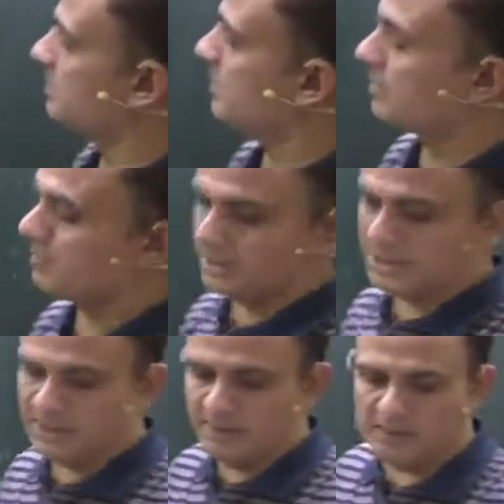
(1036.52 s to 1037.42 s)
मिनट में
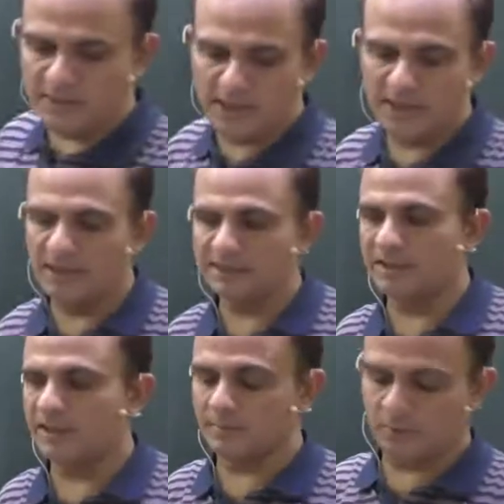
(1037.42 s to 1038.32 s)
देखें हम कहाँ
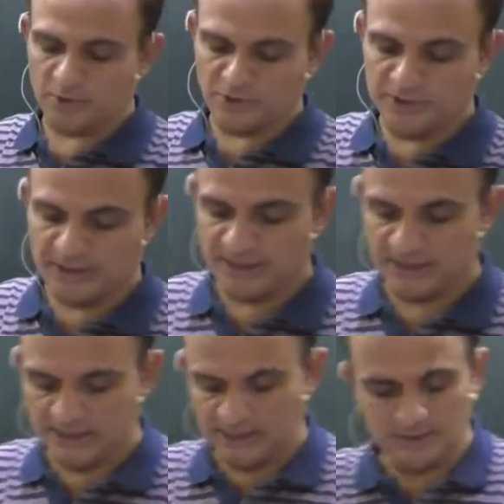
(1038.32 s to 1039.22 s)
तक पहुँच
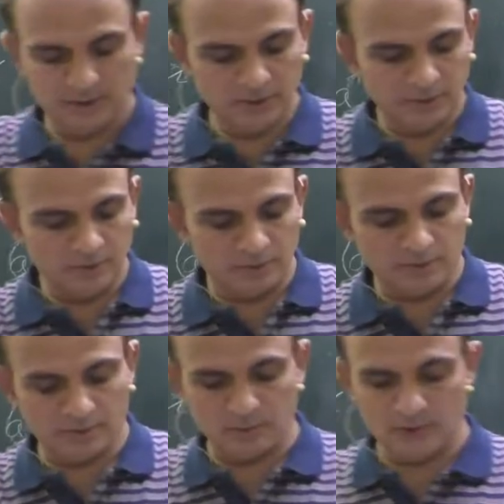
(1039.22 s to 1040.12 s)
जाएंगे
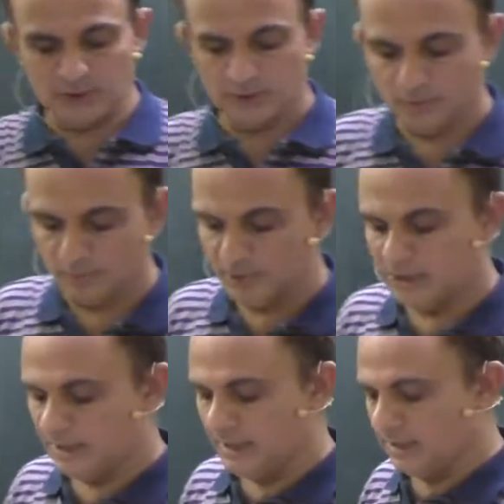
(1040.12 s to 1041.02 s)
और मुझे उम्मीद
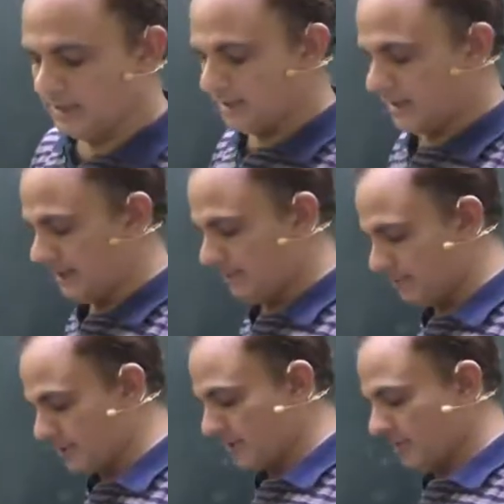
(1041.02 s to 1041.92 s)
है कि आप
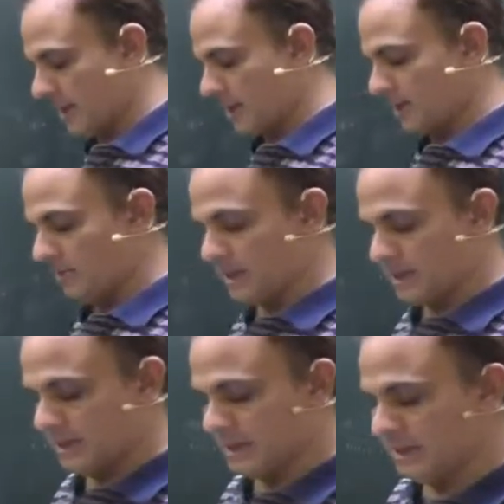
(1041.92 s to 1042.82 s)
रिमार्केबल
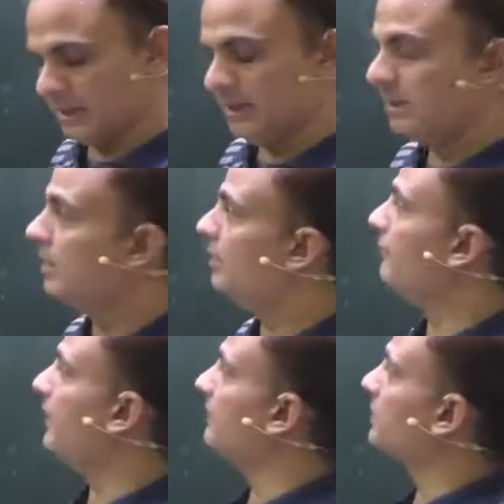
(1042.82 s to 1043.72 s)
करेंगे
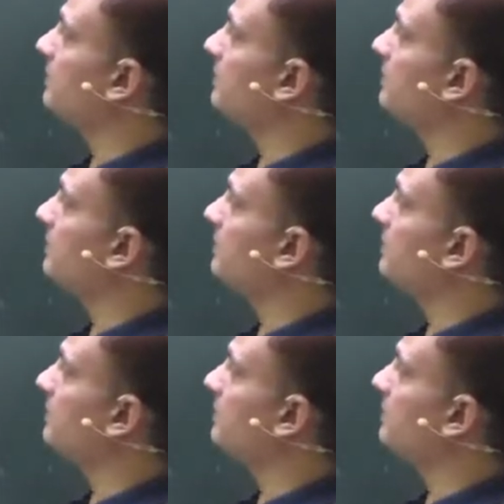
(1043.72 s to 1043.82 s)
फिफ्थ